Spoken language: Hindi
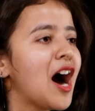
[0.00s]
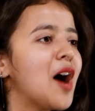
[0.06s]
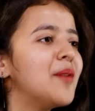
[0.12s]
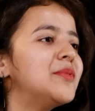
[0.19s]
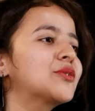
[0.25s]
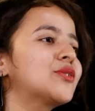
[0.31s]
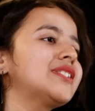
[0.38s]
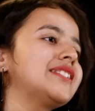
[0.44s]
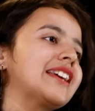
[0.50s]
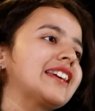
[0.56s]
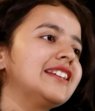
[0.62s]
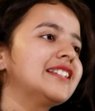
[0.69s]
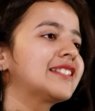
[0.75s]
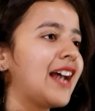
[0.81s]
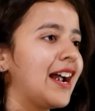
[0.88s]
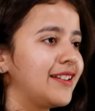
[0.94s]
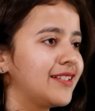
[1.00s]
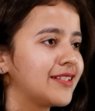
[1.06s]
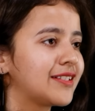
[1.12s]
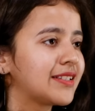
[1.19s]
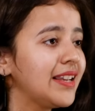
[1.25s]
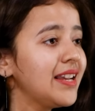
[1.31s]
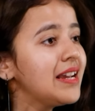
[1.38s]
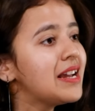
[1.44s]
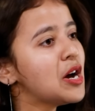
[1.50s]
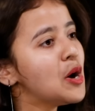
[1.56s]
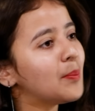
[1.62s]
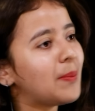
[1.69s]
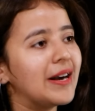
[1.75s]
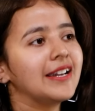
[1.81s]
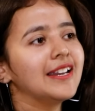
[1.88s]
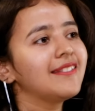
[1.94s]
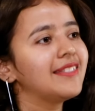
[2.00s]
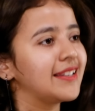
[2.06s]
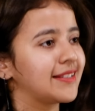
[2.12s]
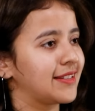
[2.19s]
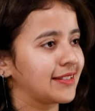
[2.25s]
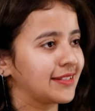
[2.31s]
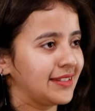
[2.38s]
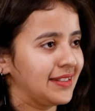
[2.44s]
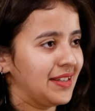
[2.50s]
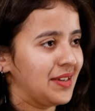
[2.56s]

हम इसको सेकेंड स्टैंडर्ड से पढ़ने दे सकते